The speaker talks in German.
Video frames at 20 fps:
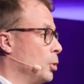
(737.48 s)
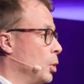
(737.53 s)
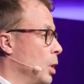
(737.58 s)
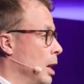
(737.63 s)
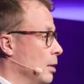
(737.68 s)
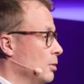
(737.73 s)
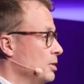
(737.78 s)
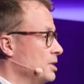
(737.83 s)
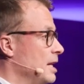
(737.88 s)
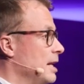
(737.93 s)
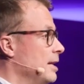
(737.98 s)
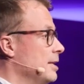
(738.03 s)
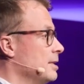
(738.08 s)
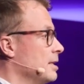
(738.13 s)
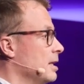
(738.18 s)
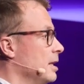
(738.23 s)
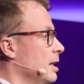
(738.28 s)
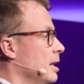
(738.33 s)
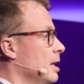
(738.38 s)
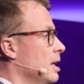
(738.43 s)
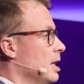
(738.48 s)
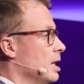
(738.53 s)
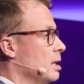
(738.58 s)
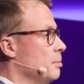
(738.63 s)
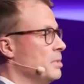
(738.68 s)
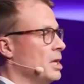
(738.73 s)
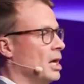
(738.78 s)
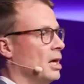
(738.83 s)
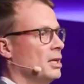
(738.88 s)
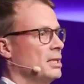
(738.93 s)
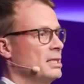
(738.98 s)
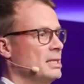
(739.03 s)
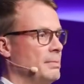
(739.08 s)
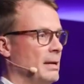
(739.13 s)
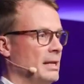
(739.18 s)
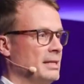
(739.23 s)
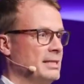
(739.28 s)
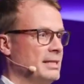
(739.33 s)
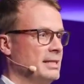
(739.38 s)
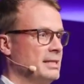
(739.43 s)
pro Haushalt im Jahr
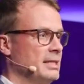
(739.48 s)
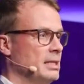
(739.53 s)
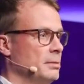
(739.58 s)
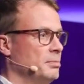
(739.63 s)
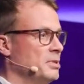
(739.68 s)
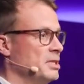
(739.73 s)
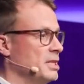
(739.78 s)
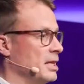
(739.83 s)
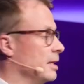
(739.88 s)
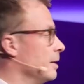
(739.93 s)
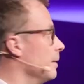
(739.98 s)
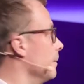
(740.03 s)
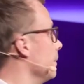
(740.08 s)
2017.